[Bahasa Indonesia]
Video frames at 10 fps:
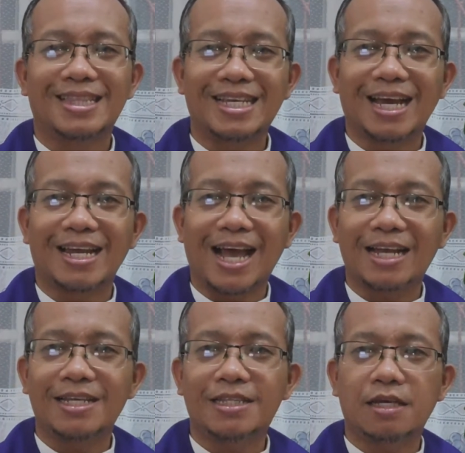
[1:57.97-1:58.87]
ketika
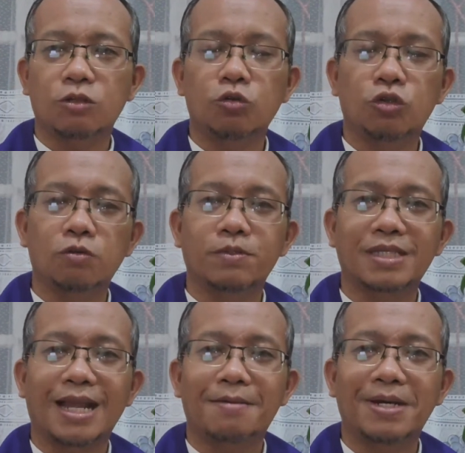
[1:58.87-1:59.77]
langit tertutup
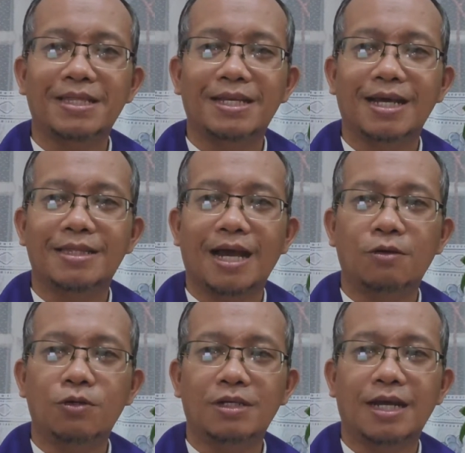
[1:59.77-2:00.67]
selama tiga
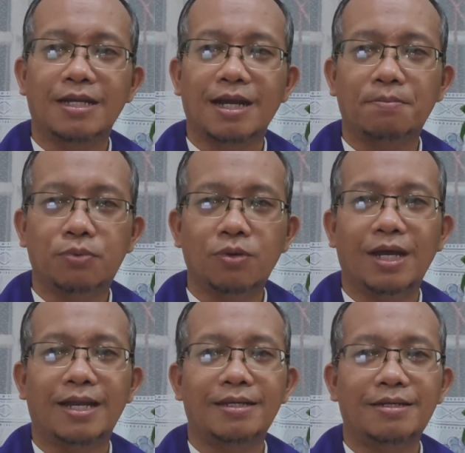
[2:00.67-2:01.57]
tahun dan enam
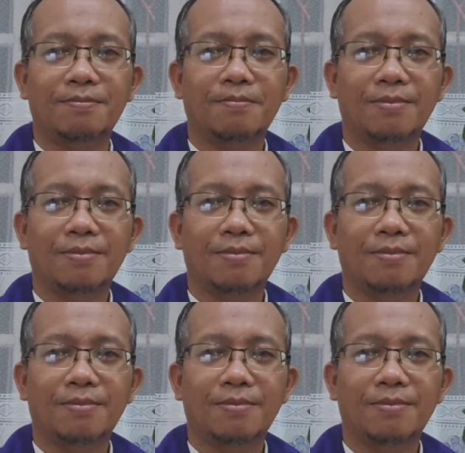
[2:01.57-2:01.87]
bulan,